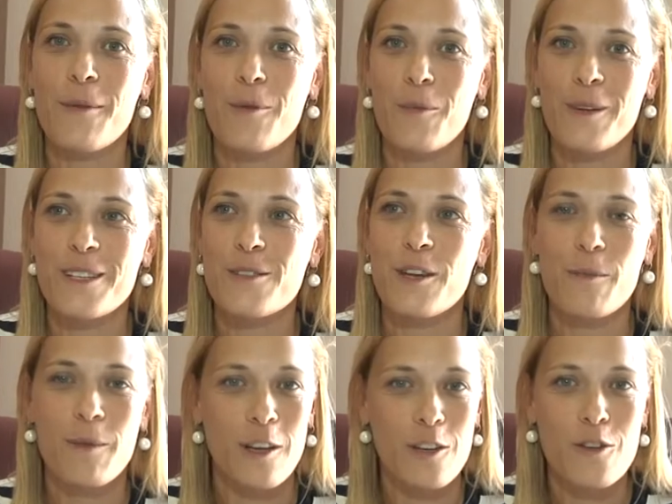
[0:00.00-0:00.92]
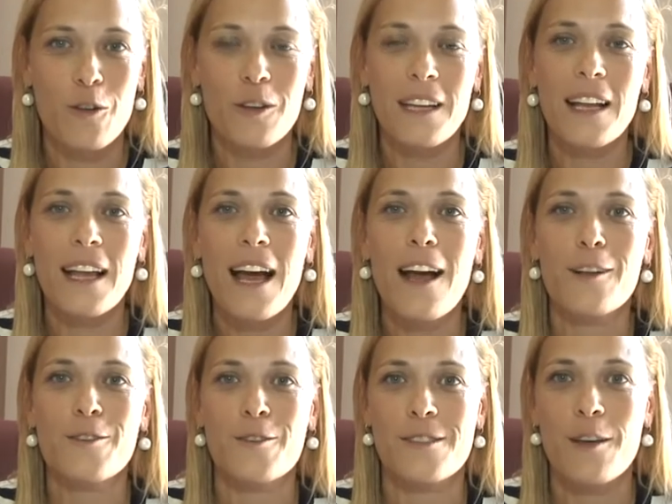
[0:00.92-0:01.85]
propensione per il gioco del
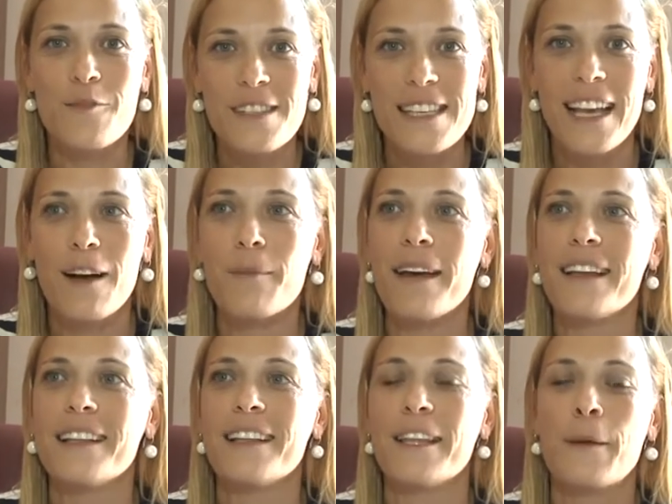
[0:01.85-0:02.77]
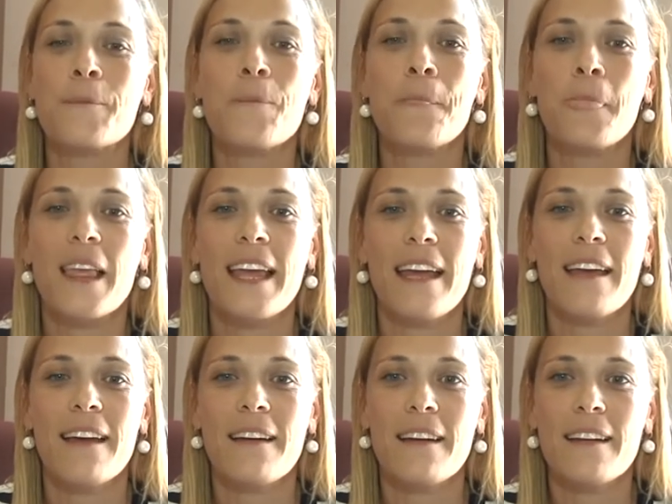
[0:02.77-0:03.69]
calcio, sia fisicamente
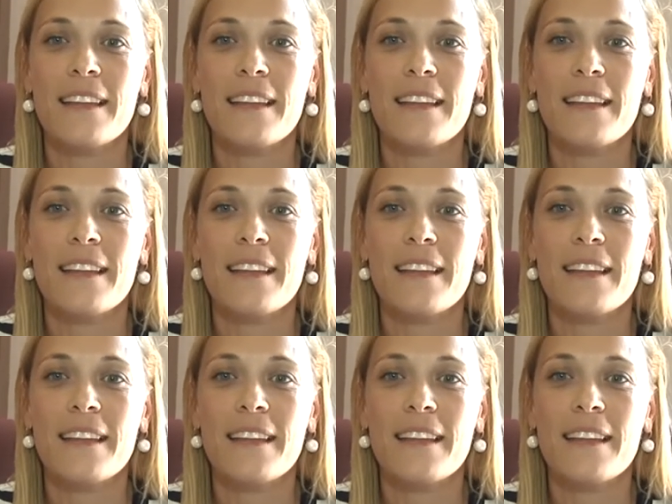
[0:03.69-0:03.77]
che eh,